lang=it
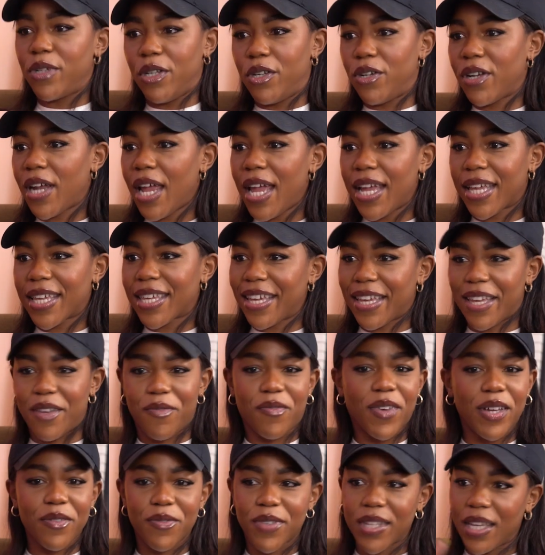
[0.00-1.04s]
le orecchie che
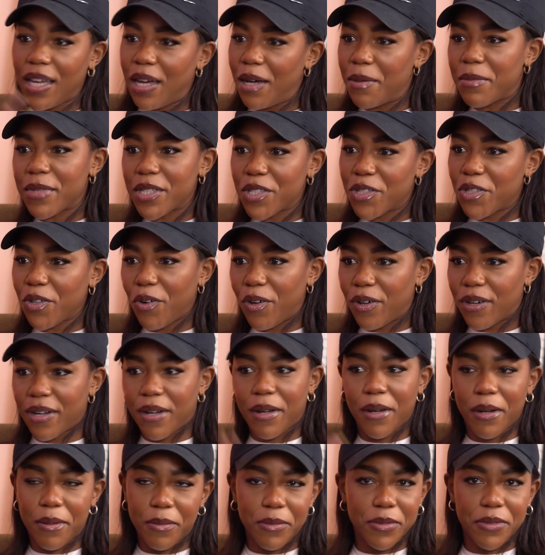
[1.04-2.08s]
vai via
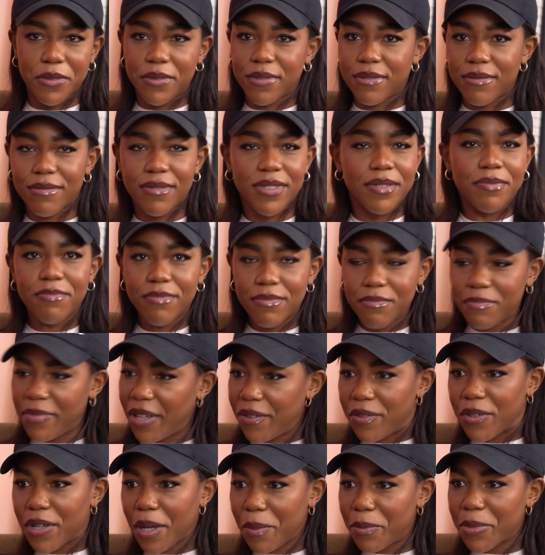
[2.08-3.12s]
mezz'ora boh, ti
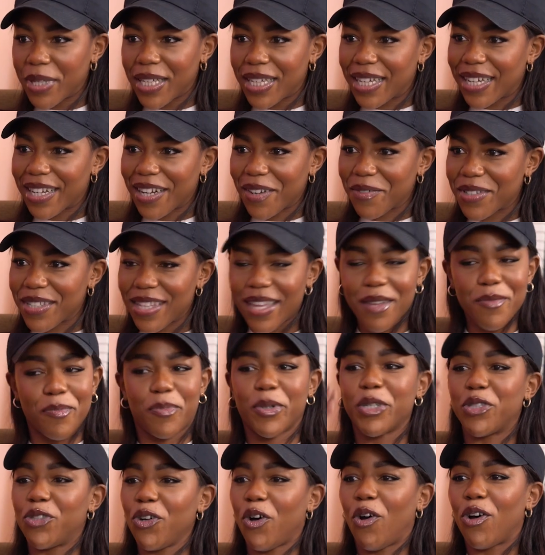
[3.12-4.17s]
bevi una birra quelle,
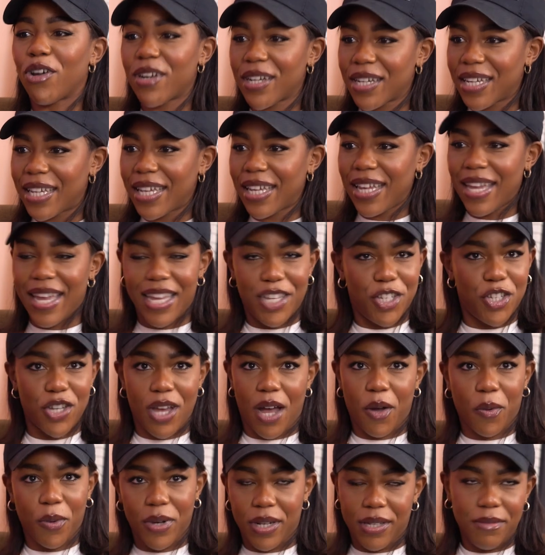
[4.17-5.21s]
poi torni e
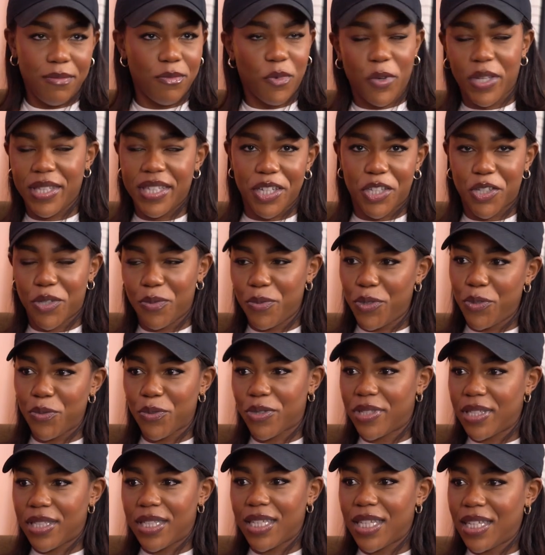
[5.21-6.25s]
già quel, quei 10
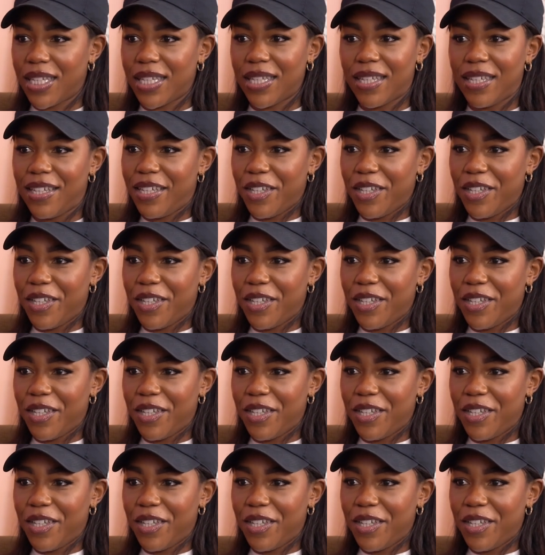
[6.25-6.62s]
minuti okay. ti